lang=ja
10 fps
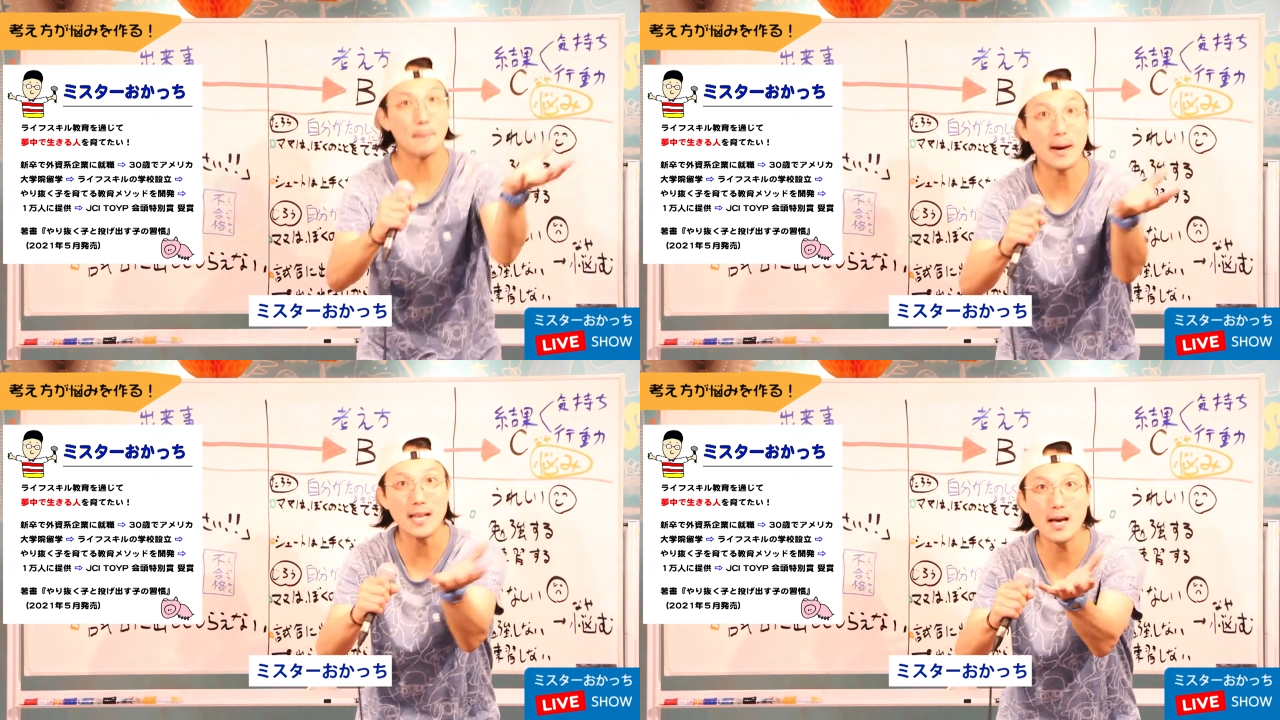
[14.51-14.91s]

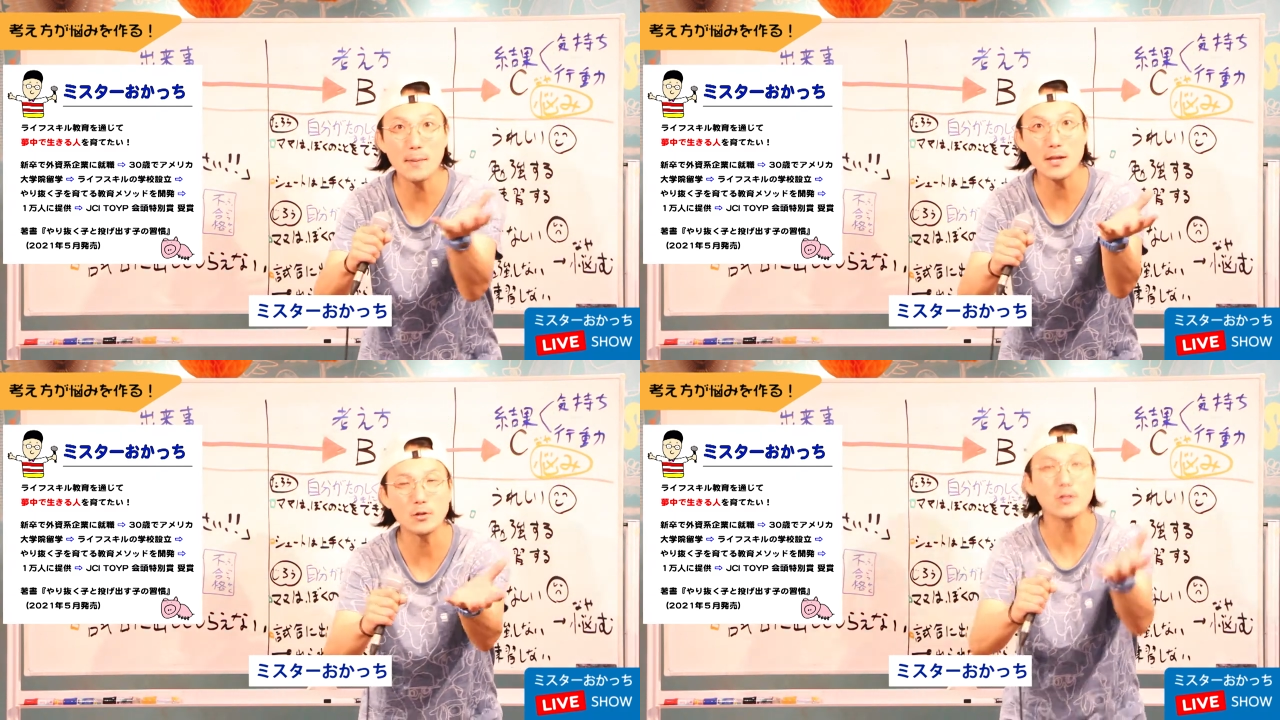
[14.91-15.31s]
学
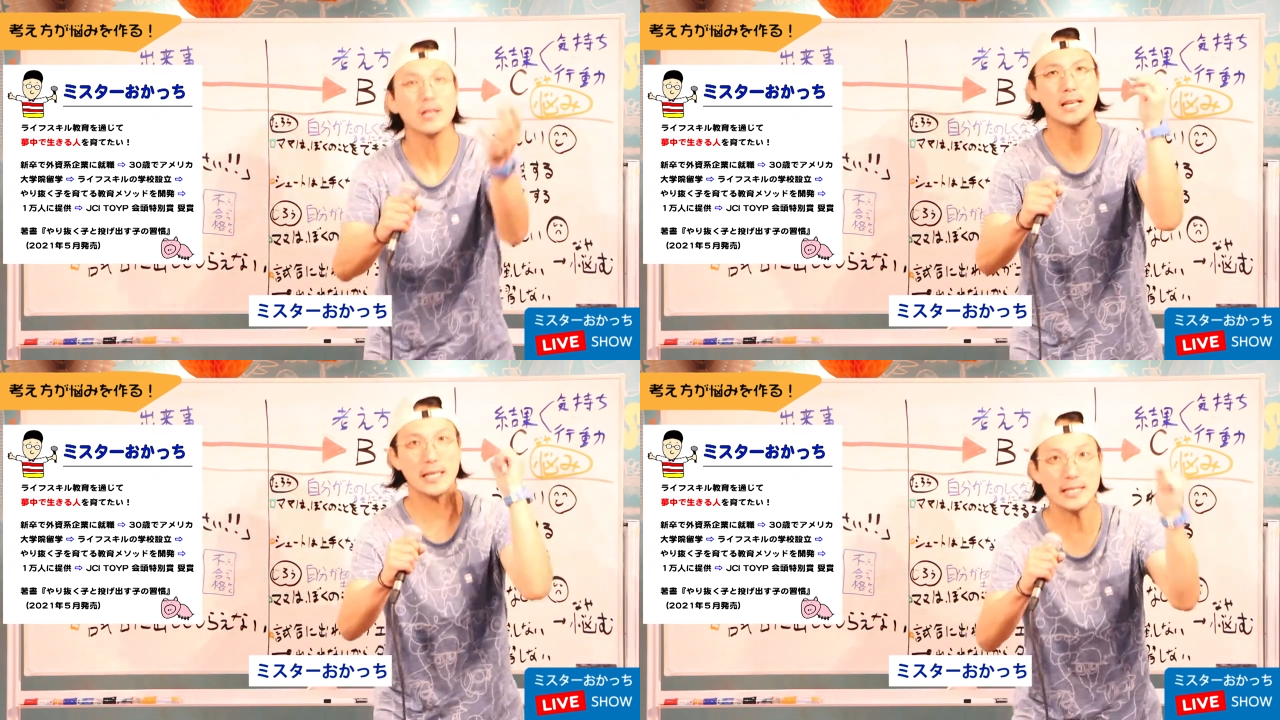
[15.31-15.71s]
べる
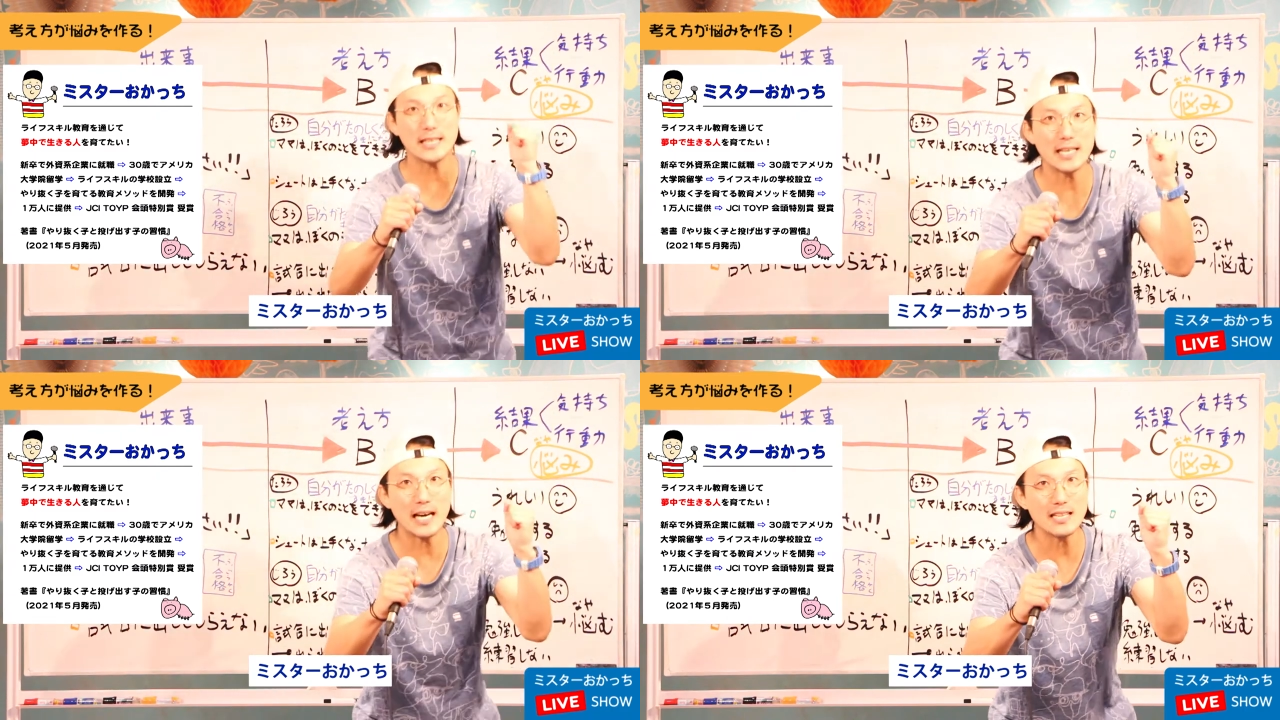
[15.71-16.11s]
生
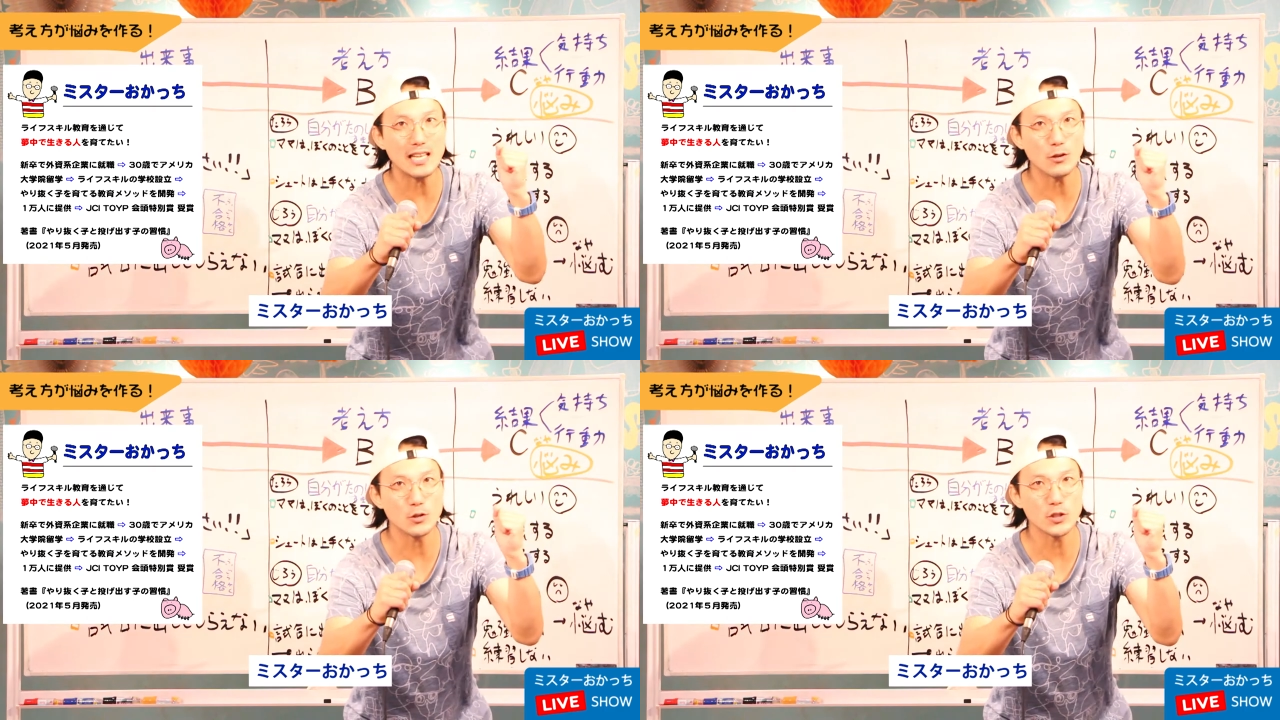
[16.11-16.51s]
き
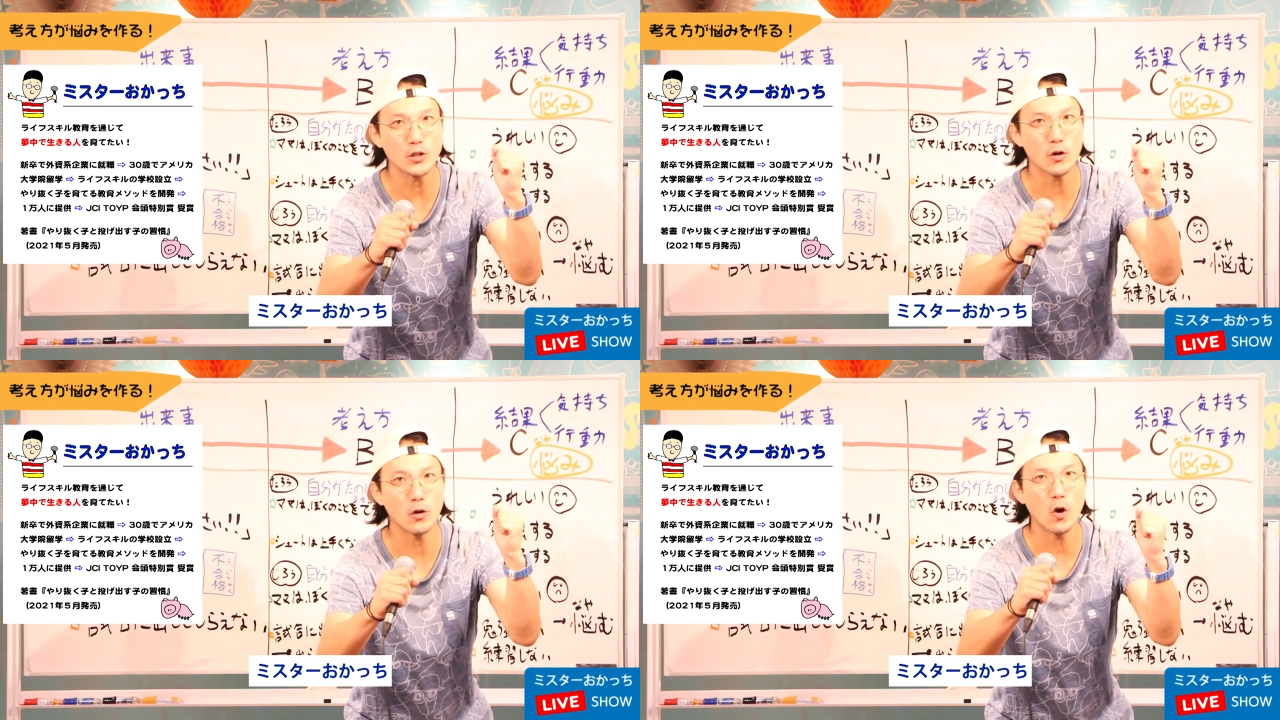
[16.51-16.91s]
方の授
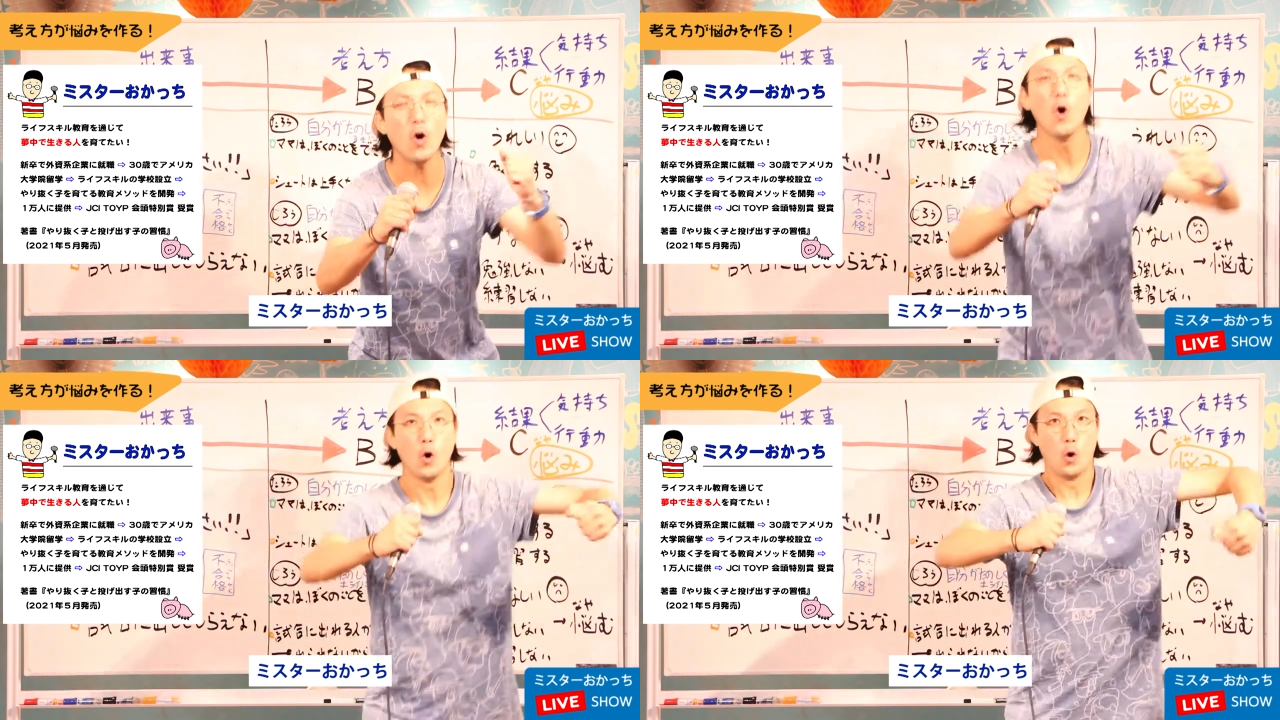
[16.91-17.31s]
業を